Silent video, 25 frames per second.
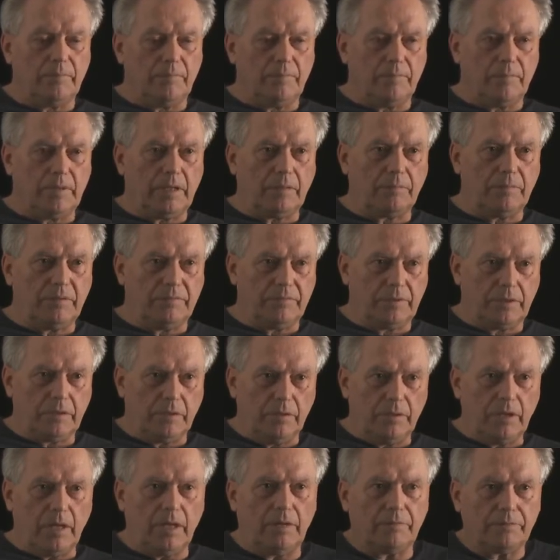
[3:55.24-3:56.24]
jakby
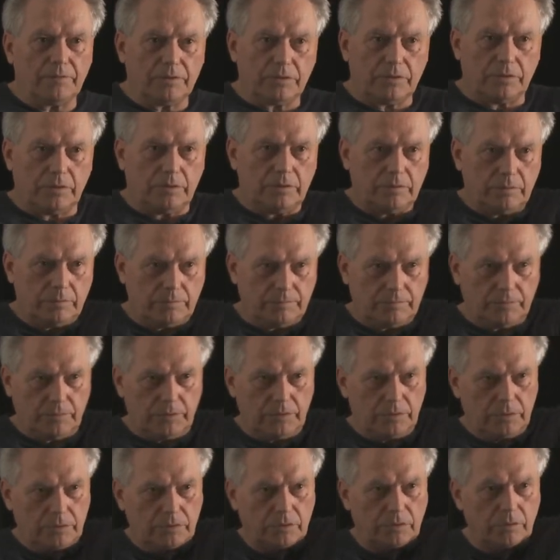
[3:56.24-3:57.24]
wykonawczy
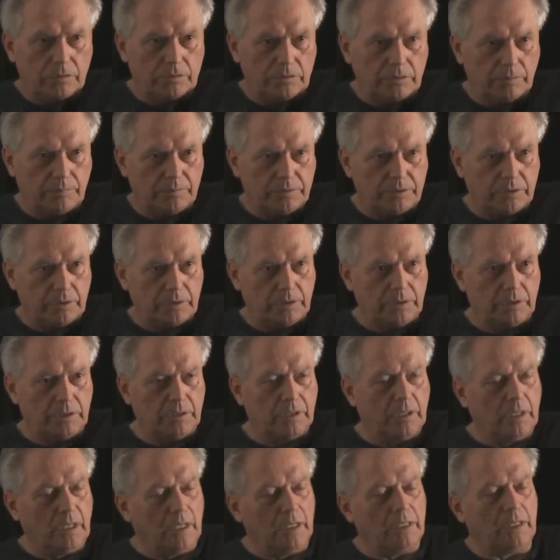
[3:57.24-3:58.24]
niż koncepcyjny.
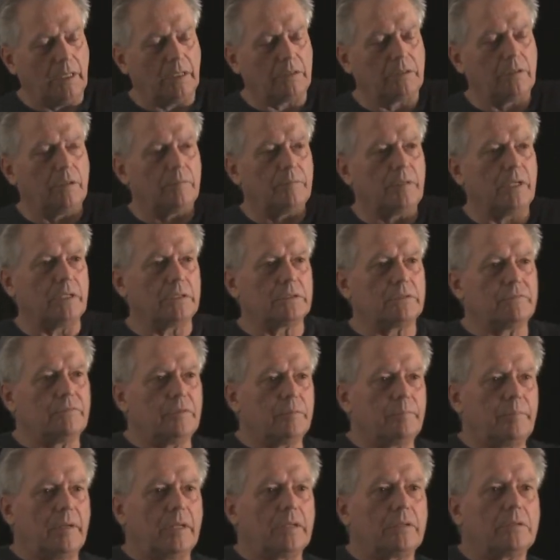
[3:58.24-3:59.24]
Natomiast w
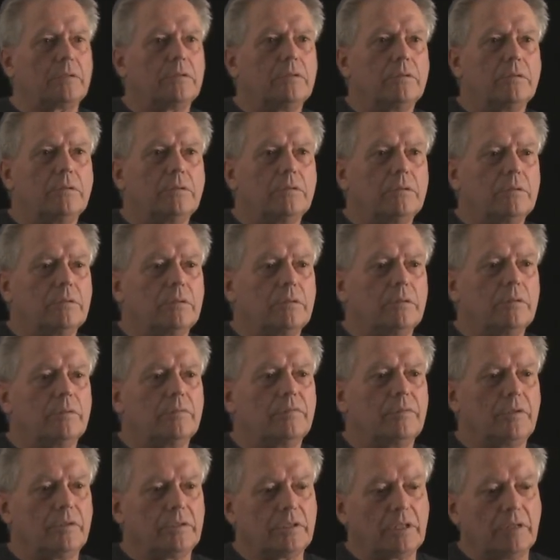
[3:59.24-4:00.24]
wypadku e,
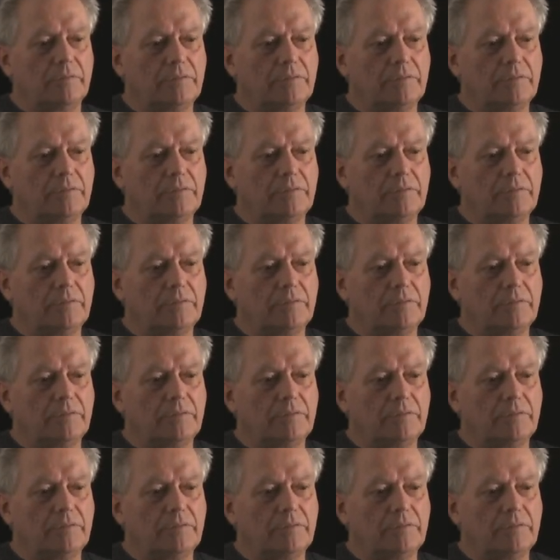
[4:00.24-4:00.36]
Wojtka